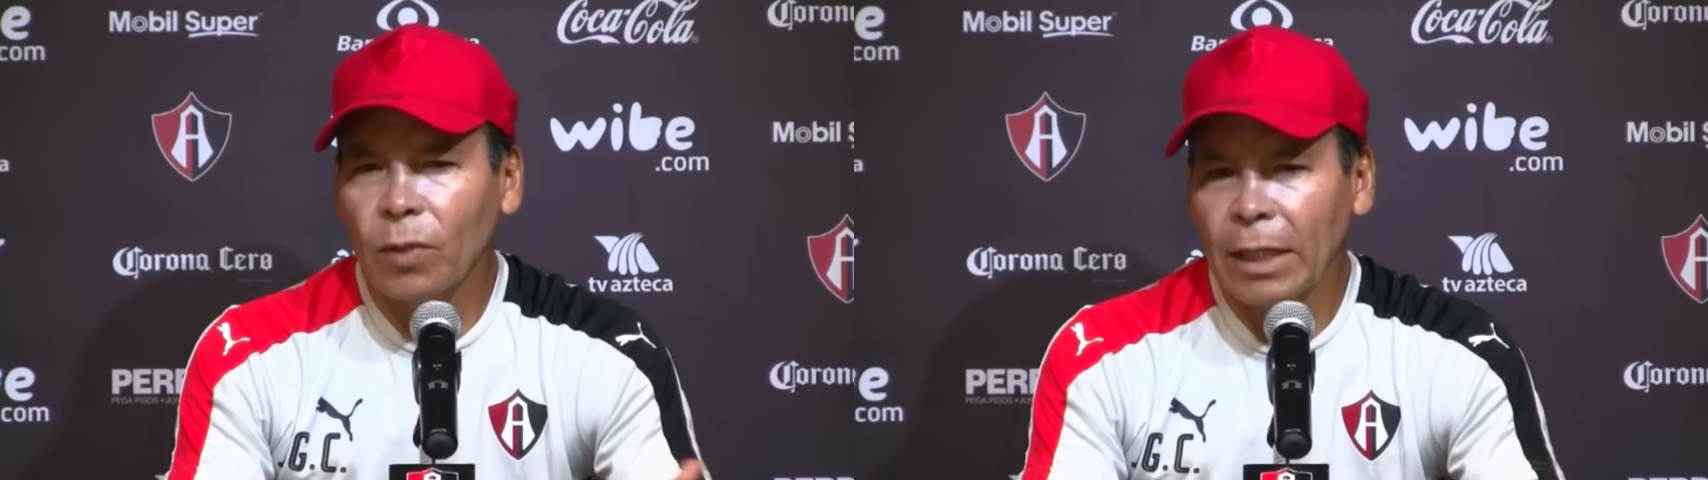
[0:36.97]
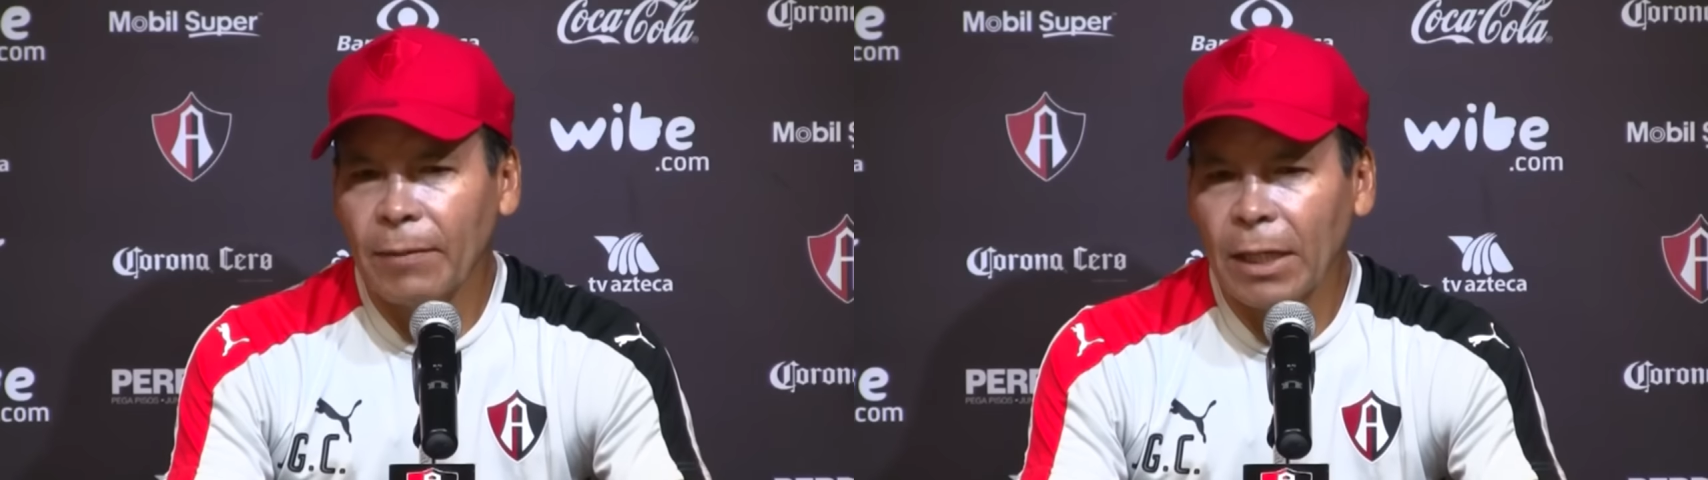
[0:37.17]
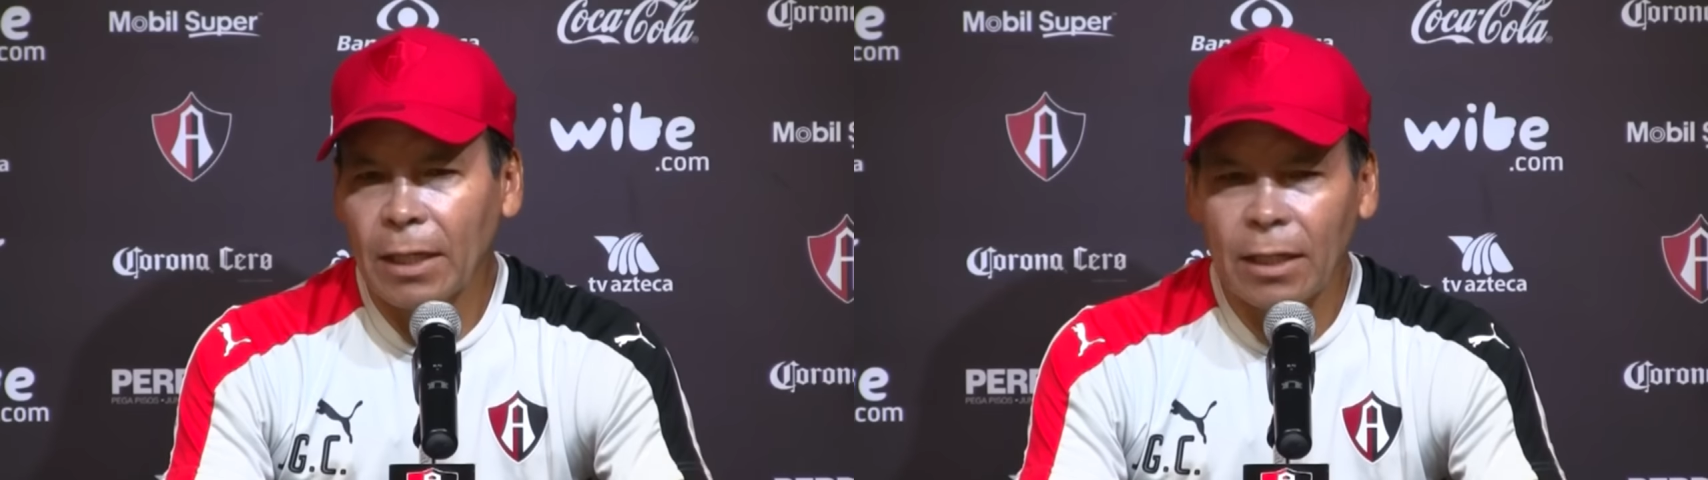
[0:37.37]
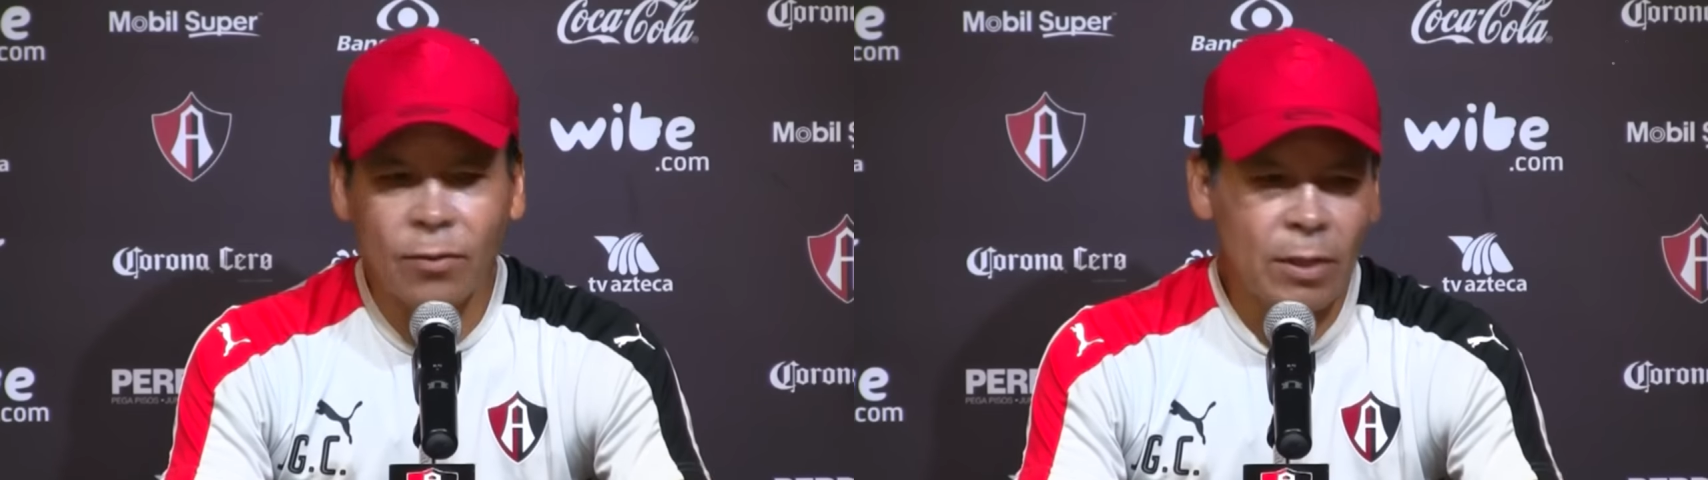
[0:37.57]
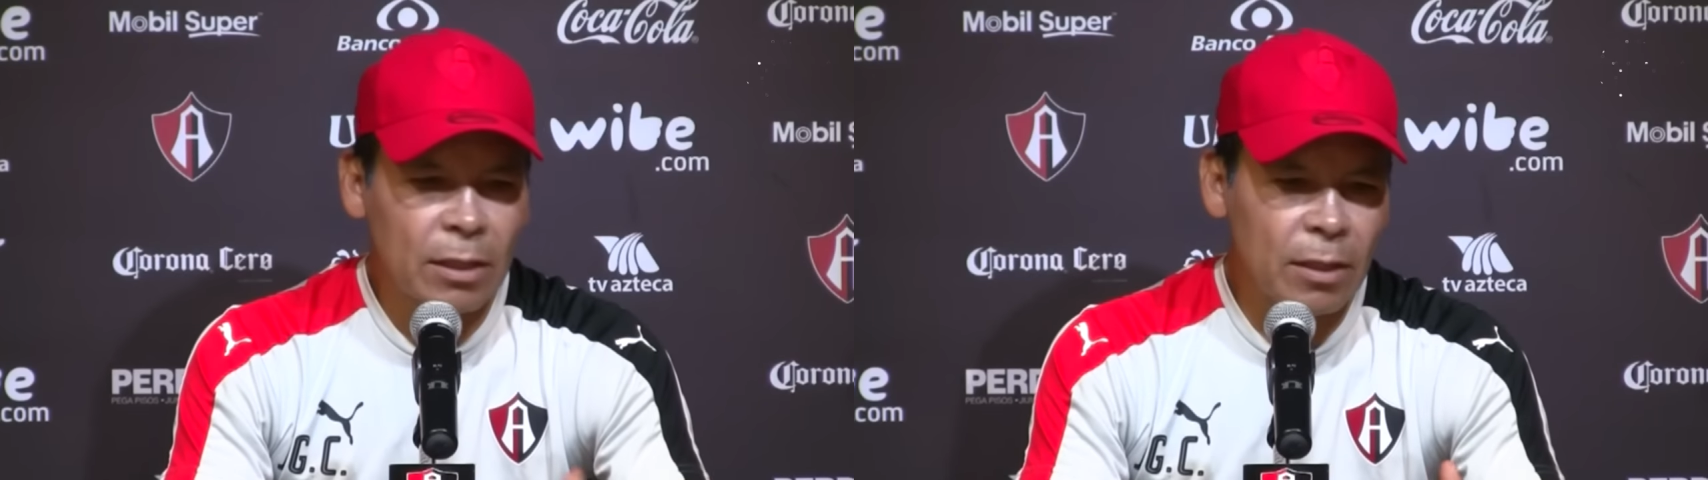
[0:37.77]
no en la banca,
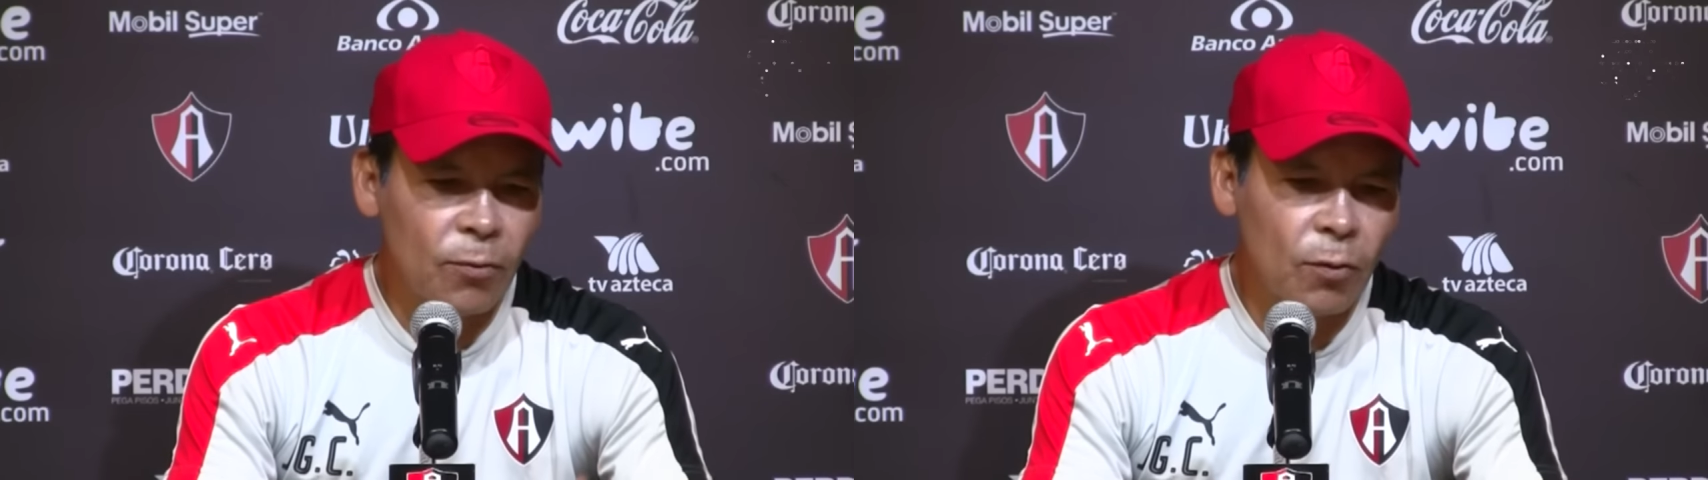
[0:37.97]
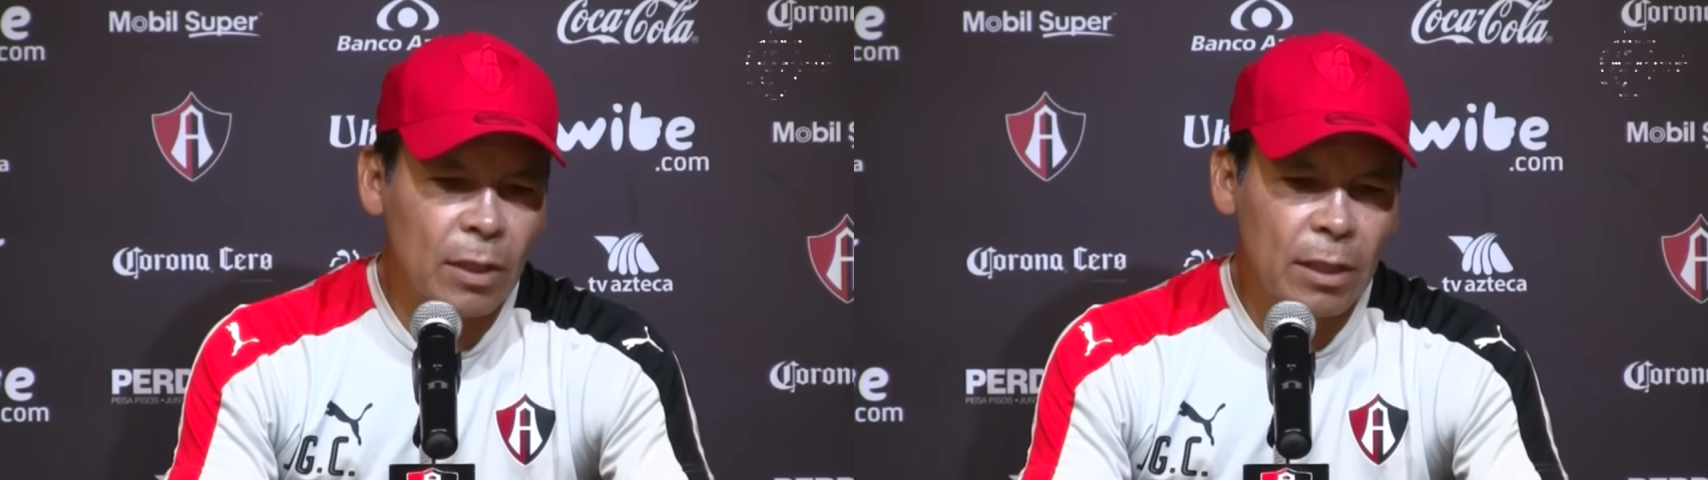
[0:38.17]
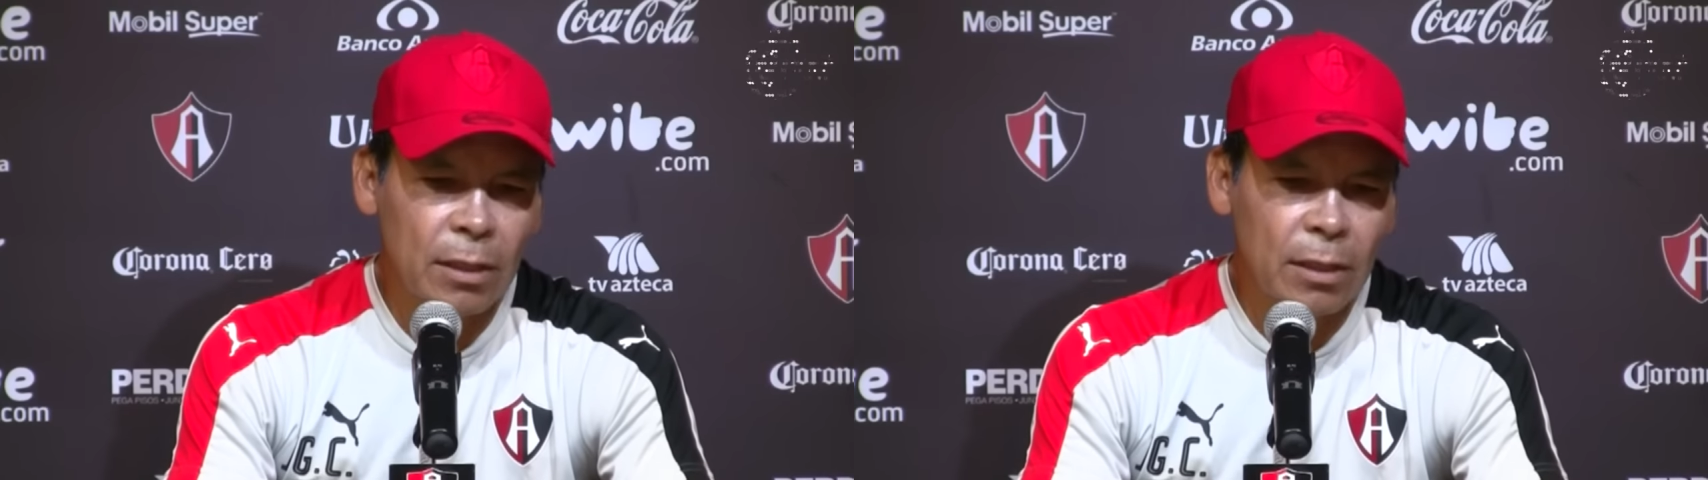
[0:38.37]
no en la tribuna,